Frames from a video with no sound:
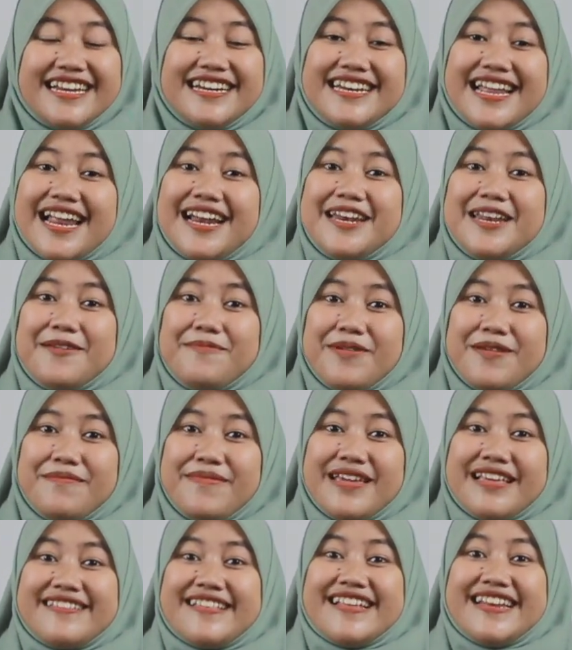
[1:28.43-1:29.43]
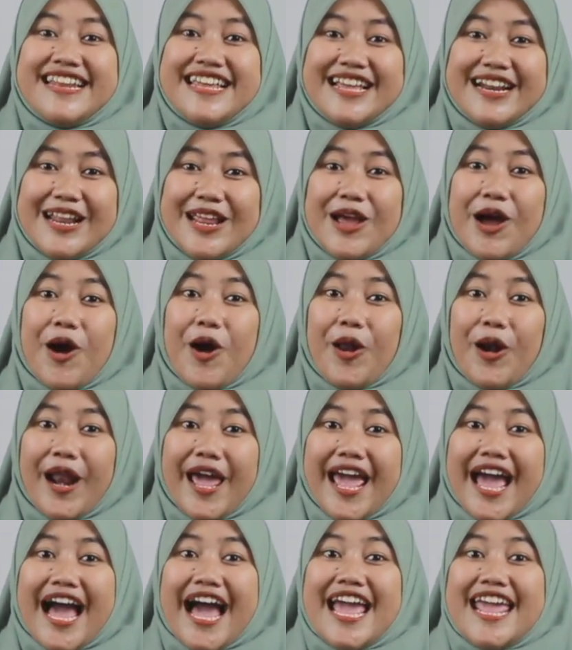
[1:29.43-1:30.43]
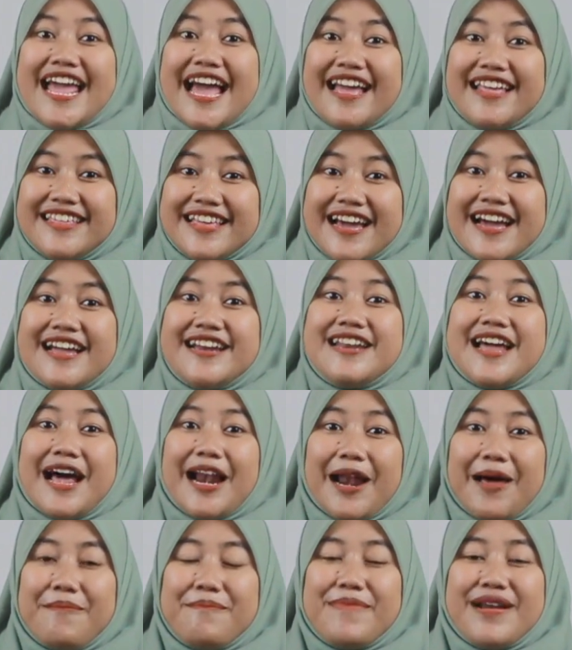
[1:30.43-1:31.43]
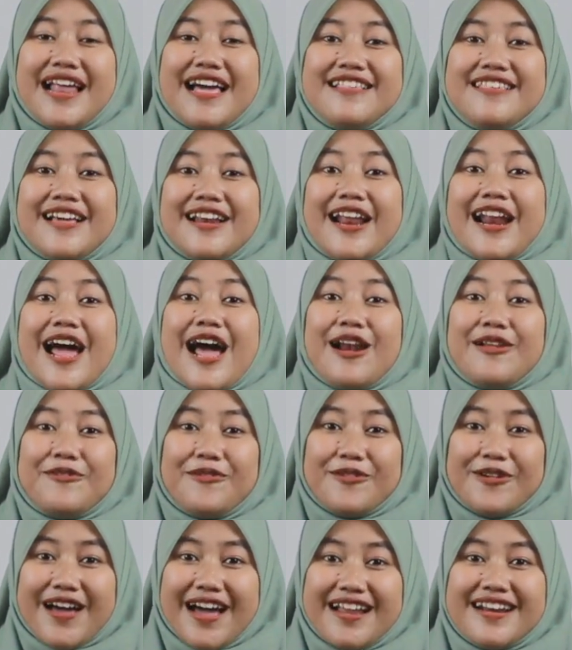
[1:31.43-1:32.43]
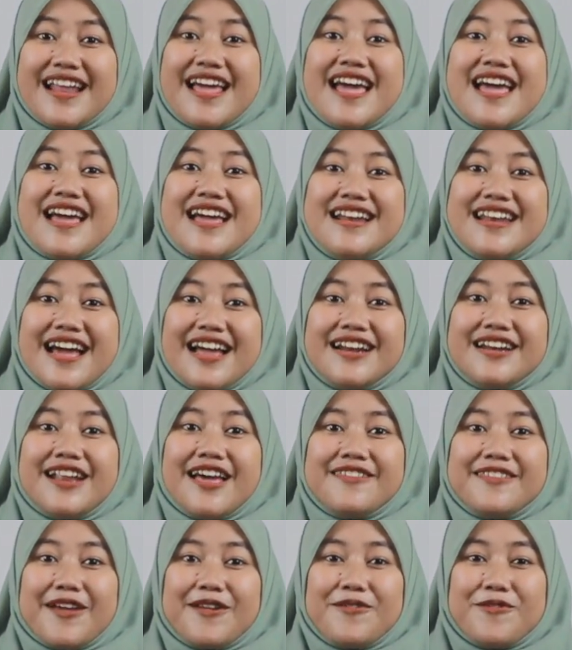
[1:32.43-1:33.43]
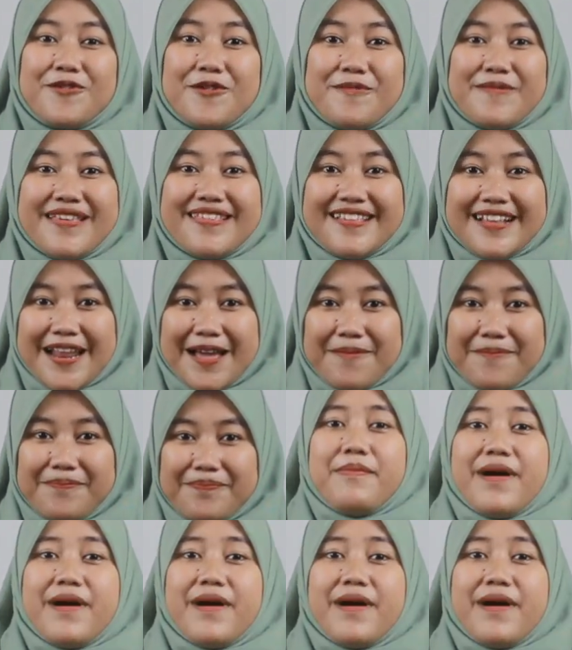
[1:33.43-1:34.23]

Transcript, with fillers: dan dibimbing sendiri oleh ayahnya dalam belajar Al-Quran dan dasar hukum Islam.